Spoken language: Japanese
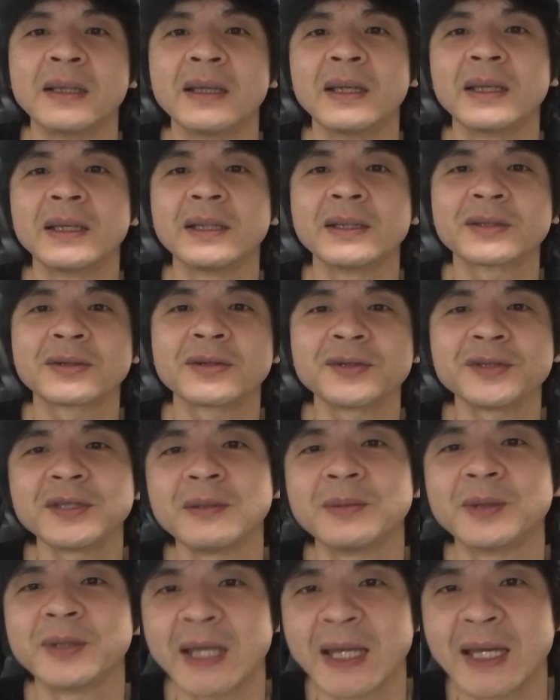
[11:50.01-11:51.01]
えー、少し
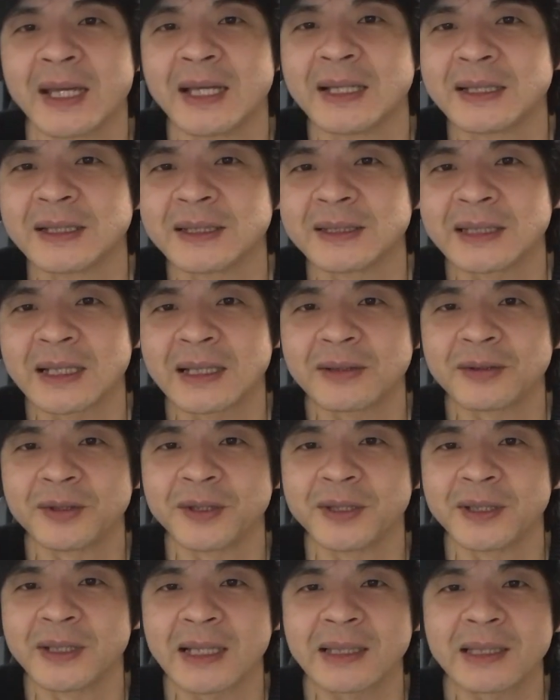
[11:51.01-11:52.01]
でもね参考
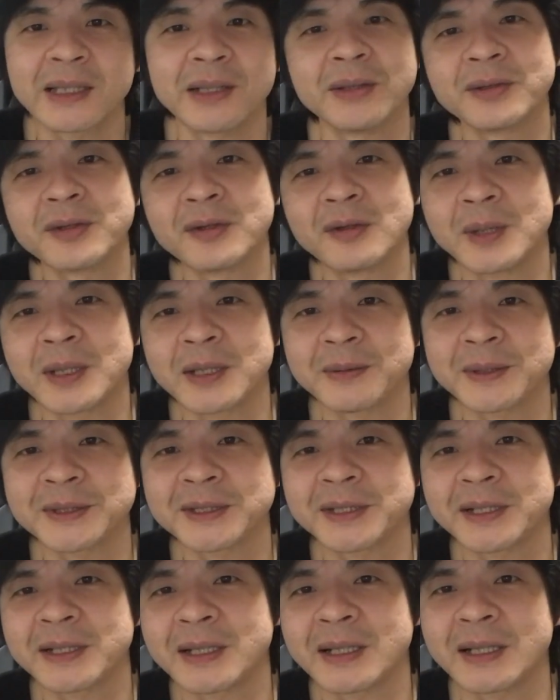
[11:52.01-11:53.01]
になったよと思われま
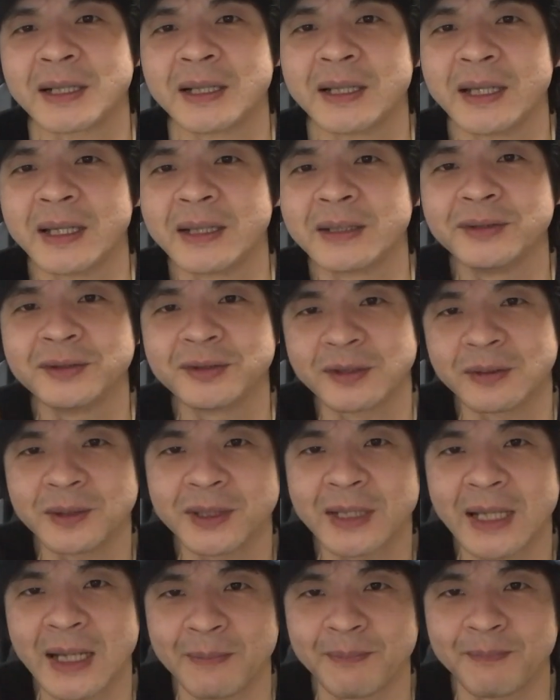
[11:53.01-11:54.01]
したら、え
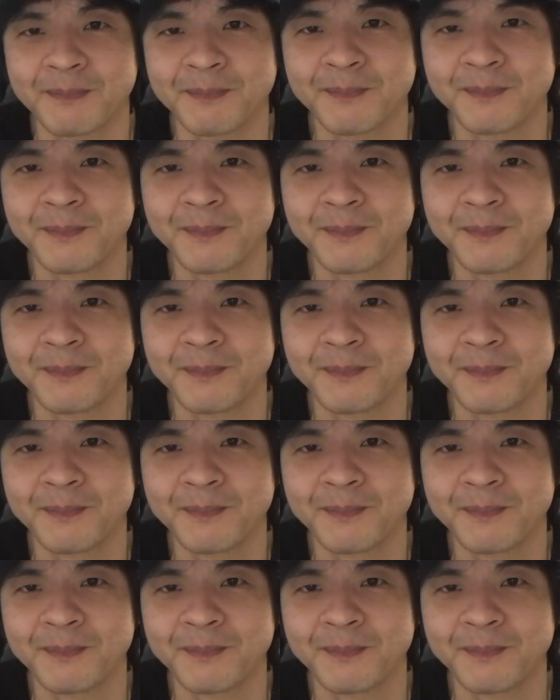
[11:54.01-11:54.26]
グッドボタン、